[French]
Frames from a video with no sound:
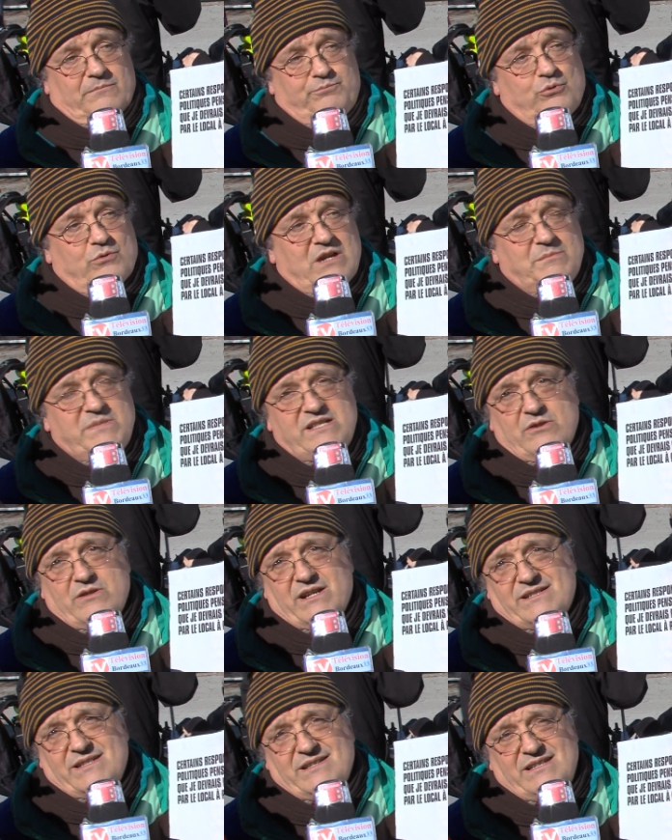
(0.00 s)
pour la mise en
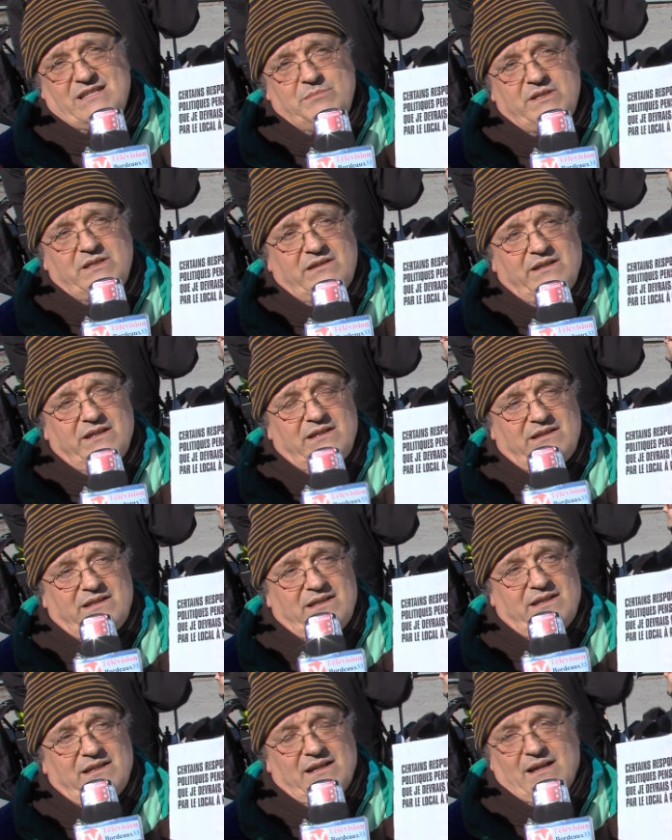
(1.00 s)
accessibilité
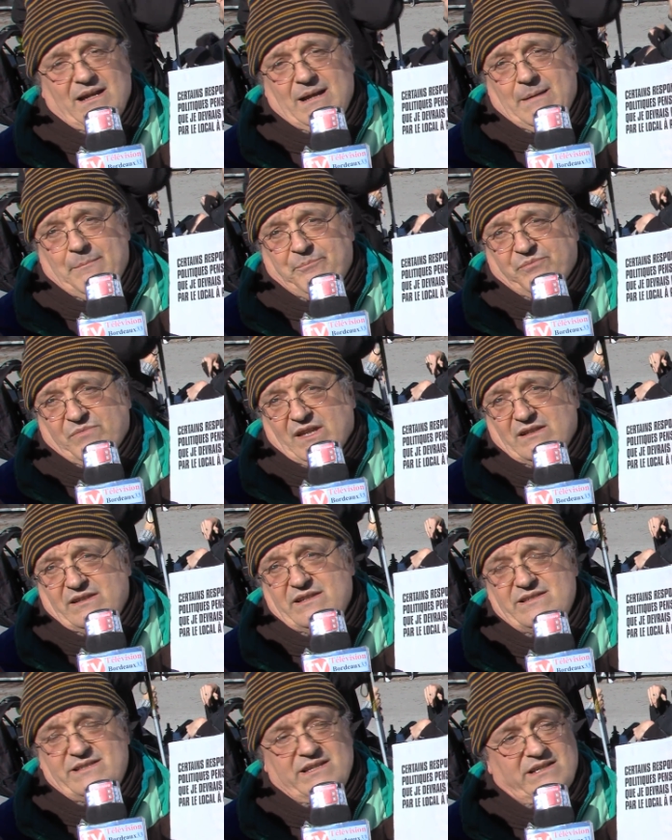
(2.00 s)

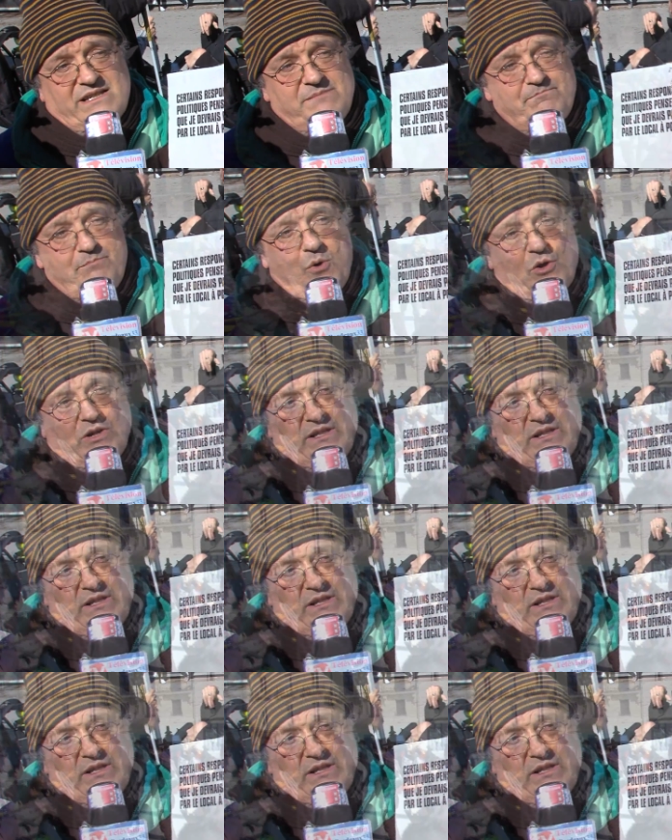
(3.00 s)
des, équipements